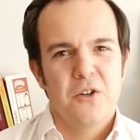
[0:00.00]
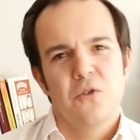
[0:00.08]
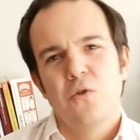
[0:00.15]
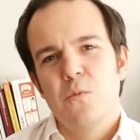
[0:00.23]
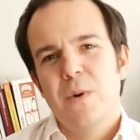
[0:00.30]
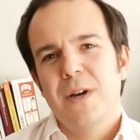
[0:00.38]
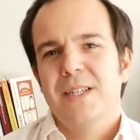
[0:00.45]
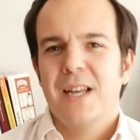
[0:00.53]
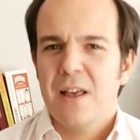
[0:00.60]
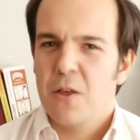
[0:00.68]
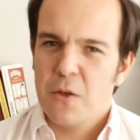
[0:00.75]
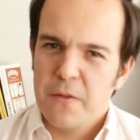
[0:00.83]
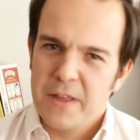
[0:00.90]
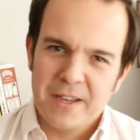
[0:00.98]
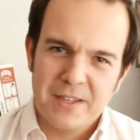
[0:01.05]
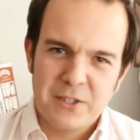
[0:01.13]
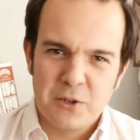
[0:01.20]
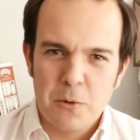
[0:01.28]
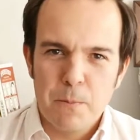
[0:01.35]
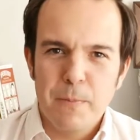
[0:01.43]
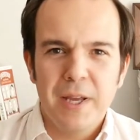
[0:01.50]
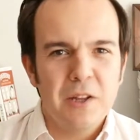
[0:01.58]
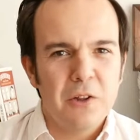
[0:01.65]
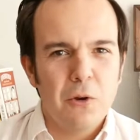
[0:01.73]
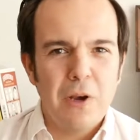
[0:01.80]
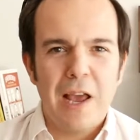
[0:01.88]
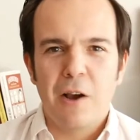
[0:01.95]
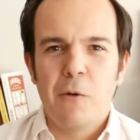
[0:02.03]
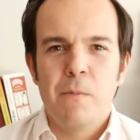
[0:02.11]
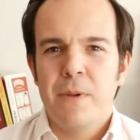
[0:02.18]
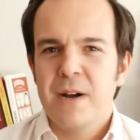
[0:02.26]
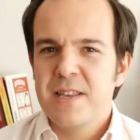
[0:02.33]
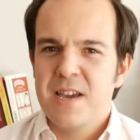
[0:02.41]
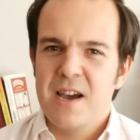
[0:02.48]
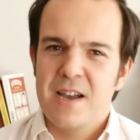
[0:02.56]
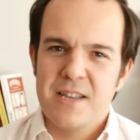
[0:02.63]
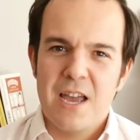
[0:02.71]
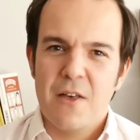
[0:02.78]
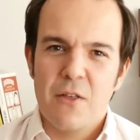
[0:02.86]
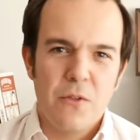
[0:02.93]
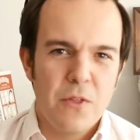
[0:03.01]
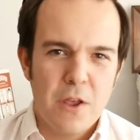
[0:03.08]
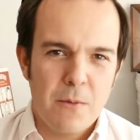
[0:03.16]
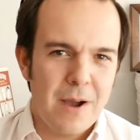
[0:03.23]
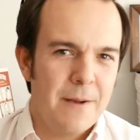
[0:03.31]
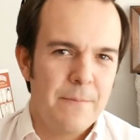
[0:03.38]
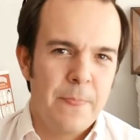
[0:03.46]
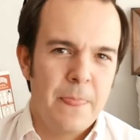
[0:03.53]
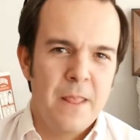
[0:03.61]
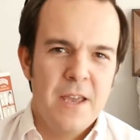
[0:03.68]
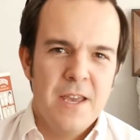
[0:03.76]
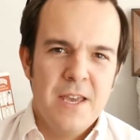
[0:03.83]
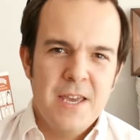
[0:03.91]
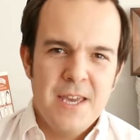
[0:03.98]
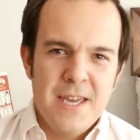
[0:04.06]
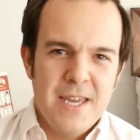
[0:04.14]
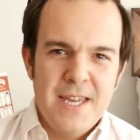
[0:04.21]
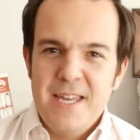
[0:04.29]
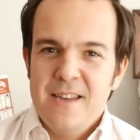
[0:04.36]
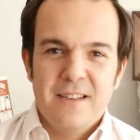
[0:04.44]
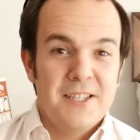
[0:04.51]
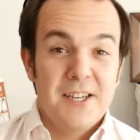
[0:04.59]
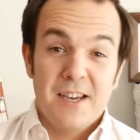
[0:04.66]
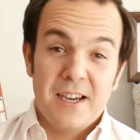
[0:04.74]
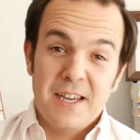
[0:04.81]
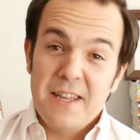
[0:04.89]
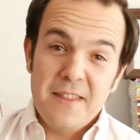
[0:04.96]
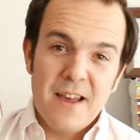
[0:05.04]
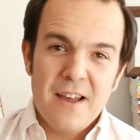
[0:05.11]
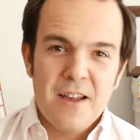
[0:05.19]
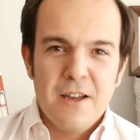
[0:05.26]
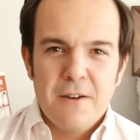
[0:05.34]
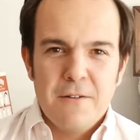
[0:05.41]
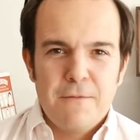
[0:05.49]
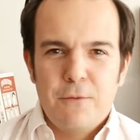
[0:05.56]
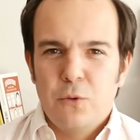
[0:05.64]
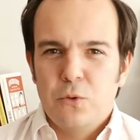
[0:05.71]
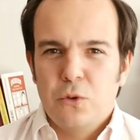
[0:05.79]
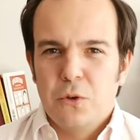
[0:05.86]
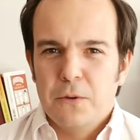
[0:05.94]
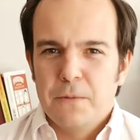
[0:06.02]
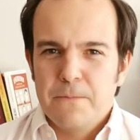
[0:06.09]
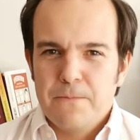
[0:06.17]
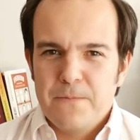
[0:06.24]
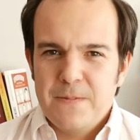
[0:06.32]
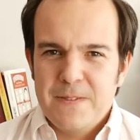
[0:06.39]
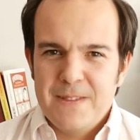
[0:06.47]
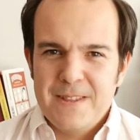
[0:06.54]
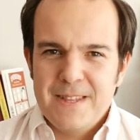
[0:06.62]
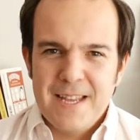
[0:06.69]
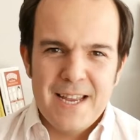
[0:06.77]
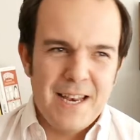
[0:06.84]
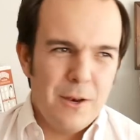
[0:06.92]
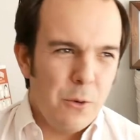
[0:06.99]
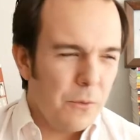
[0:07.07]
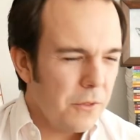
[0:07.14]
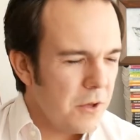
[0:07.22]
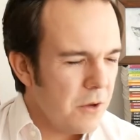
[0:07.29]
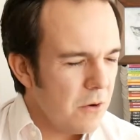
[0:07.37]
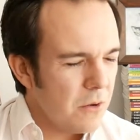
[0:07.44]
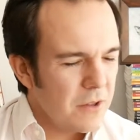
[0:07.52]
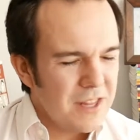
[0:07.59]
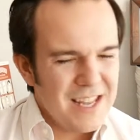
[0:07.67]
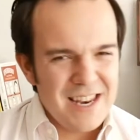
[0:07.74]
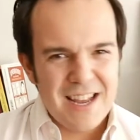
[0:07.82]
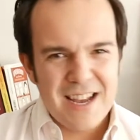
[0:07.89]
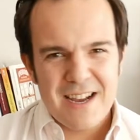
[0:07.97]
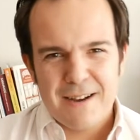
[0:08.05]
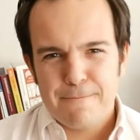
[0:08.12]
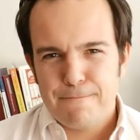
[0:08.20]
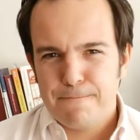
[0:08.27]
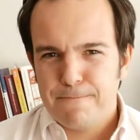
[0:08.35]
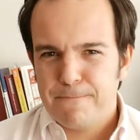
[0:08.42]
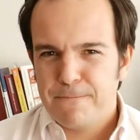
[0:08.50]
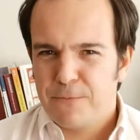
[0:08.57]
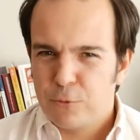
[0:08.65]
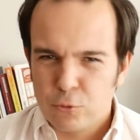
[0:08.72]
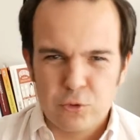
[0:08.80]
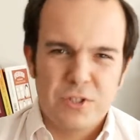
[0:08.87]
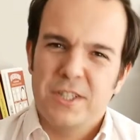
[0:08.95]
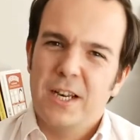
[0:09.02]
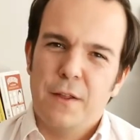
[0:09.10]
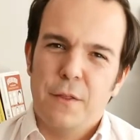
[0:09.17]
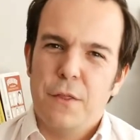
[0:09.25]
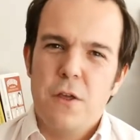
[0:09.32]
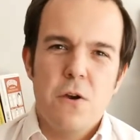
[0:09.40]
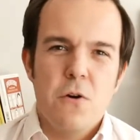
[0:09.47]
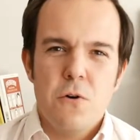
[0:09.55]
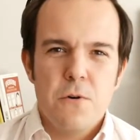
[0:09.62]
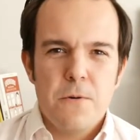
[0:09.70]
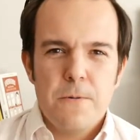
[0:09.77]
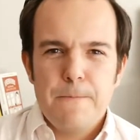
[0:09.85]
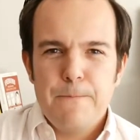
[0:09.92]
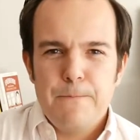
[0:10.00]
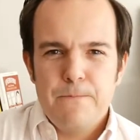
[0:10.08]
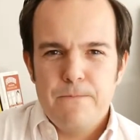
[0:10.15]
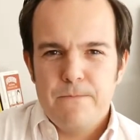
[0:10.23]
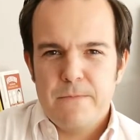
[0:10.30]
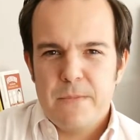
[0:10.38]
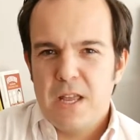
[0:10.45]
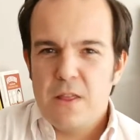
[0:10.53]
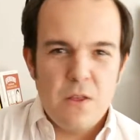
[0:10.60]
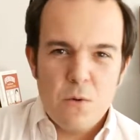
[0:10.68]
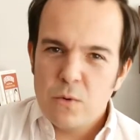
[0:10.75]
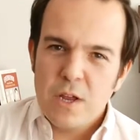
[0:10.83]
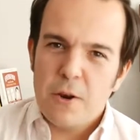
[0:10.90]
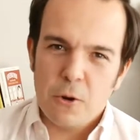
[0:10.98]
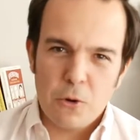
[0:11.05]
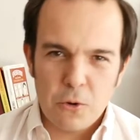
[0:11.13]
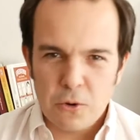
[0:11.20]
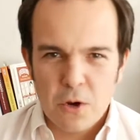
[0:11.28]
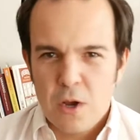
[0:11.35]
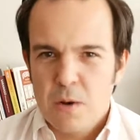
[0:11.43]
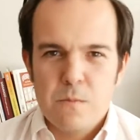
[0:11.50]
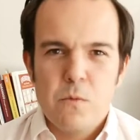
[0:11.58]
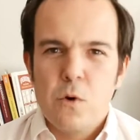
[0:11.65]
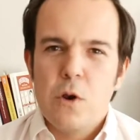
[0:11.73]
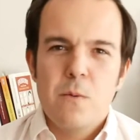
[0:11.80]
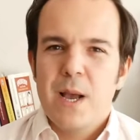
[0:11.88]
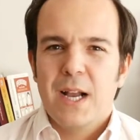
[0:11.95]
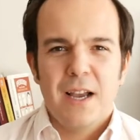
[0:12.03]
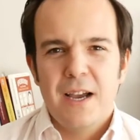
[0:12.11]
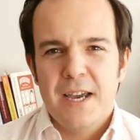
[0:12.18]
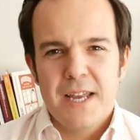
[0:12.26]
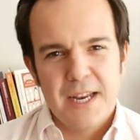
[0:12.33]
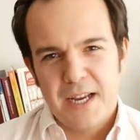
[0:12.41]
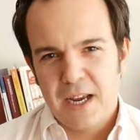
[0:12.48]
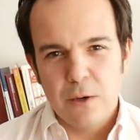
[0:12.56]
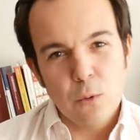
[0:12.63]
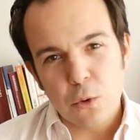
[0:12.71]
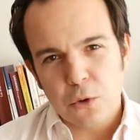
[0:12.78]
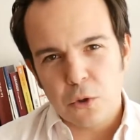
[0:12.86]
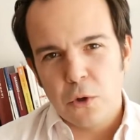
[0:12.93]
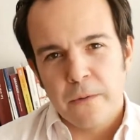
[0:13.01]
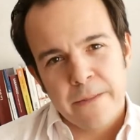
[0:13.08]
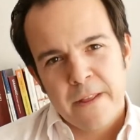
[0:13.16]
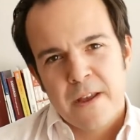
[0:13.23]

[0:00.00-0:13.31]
Su pasado de ex convicto le acompaña allá donde va y enseguida, fruto del odio, de la frustración y de un error, vuelve a caer en el hurto